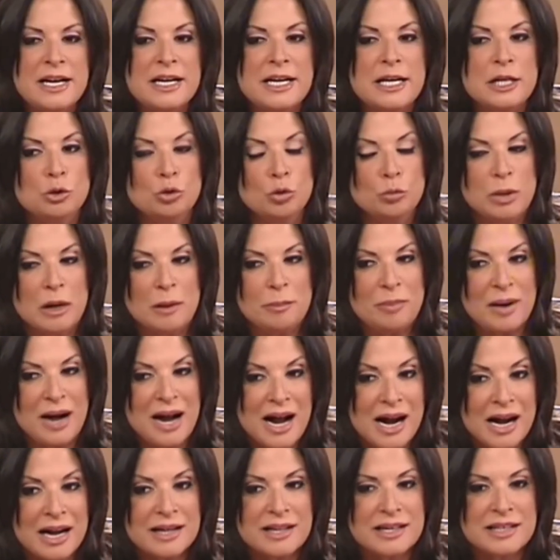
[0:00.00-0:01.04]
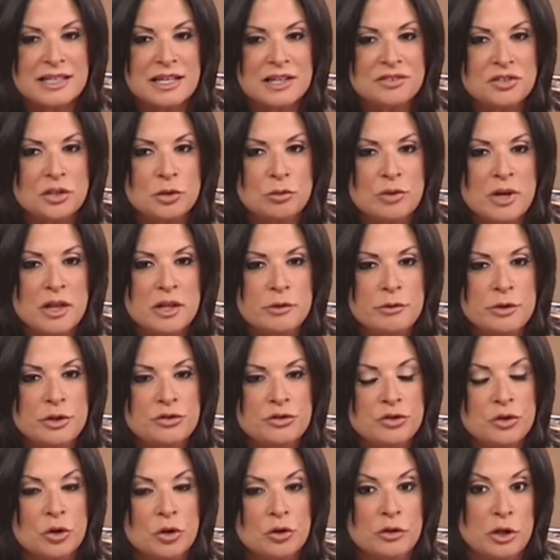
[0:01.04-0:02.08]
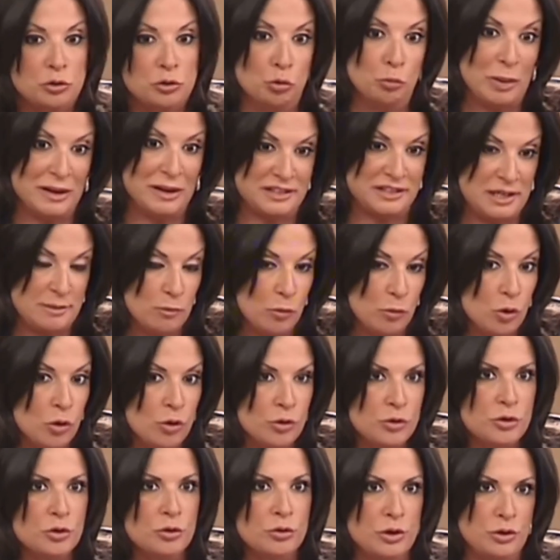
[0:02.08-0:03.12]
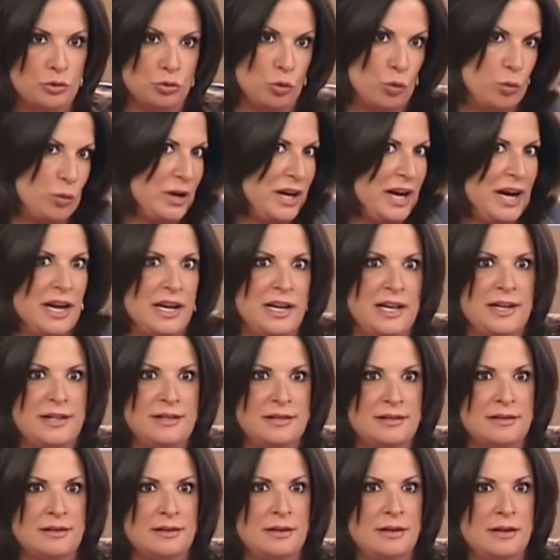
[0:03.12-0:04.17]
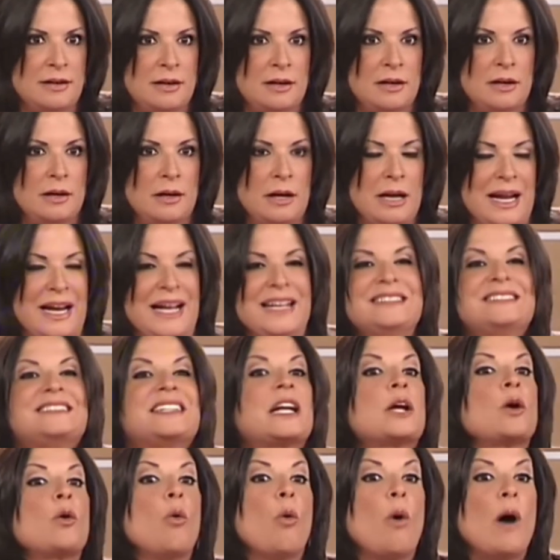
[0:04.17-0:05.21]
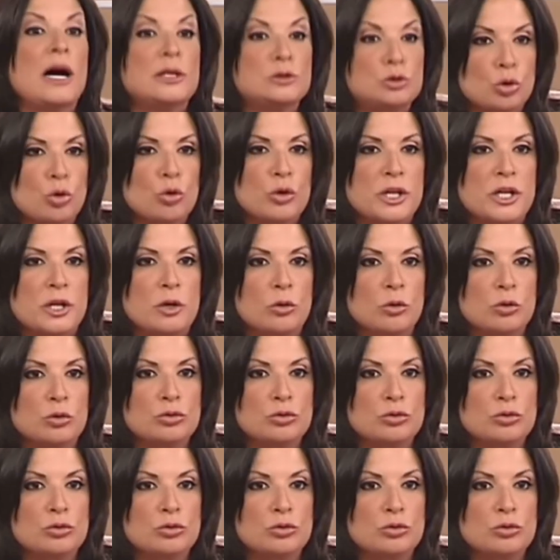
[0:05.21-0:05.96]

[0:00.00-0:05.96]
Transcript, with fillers: es que tu papá quiere hacer una división de su patrimonio, de sus bienes, entre cuatro hijos.